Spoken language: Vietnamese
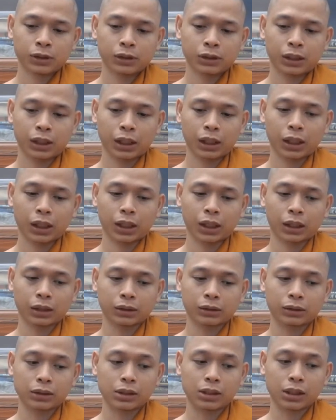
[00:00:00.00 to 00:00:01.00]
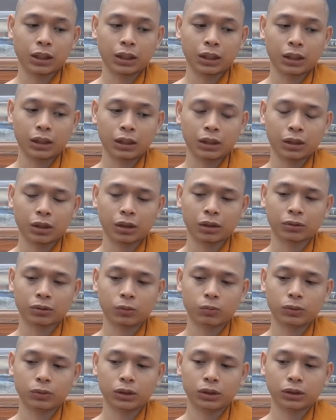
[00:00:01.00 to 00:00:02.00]
nhà cư sĩ họ
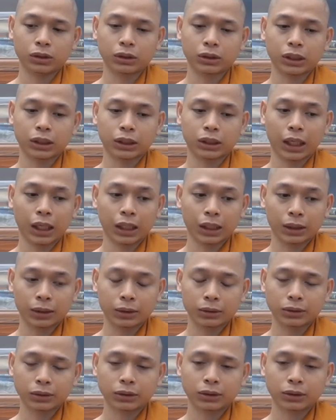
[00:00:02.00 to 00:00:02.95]
cúng dường trai tăng